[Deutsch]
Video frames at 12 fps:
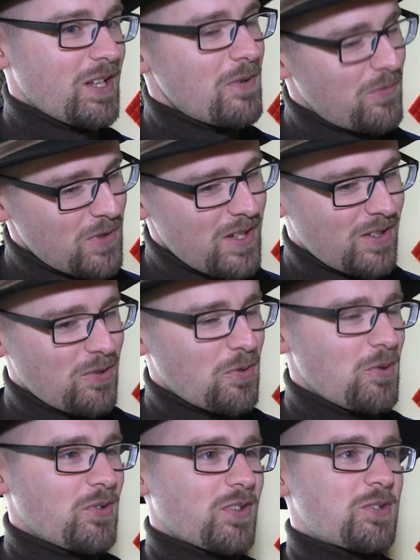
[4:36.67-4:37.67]
aber für irgendeinen
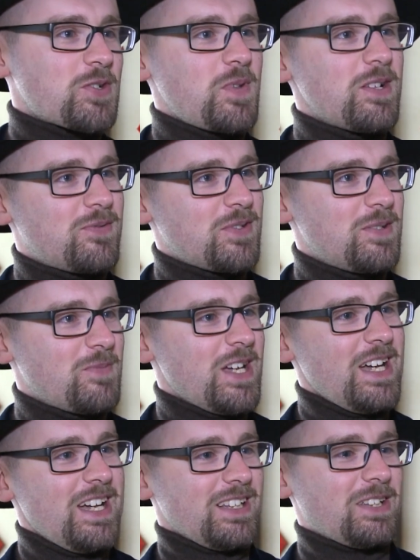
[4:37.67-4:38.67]
größeren Spielfilm
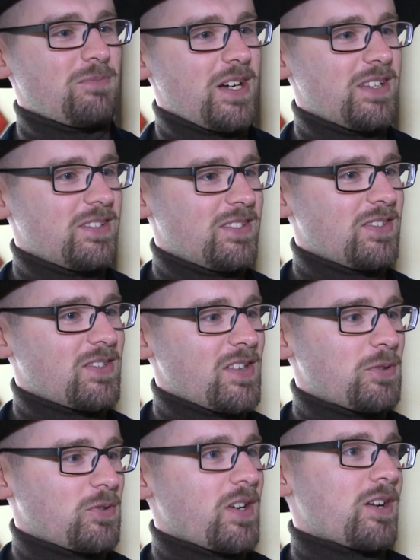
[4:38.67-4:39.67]
dann mal einen
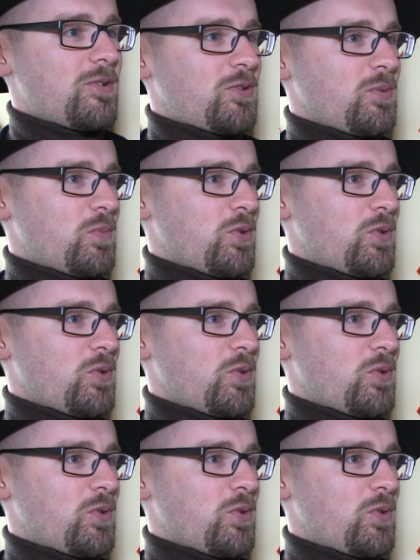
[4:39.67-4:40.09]
Soundtrack auch zu